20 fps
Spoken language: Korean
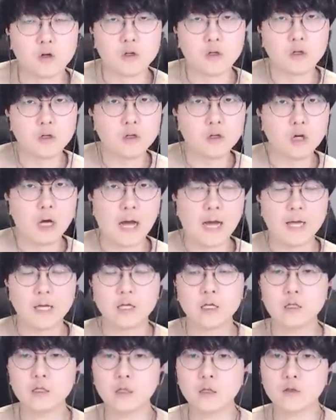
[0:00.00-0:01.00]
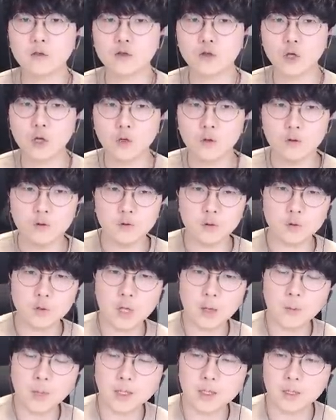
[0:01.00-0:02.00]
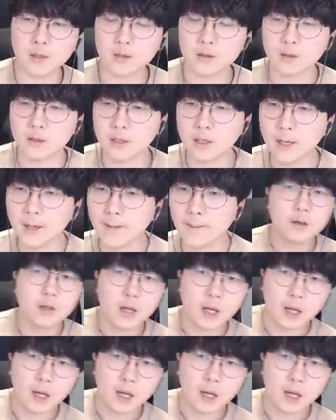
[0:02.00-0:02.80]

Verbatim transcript: 그 아이기스에서 최연소 테마사였는데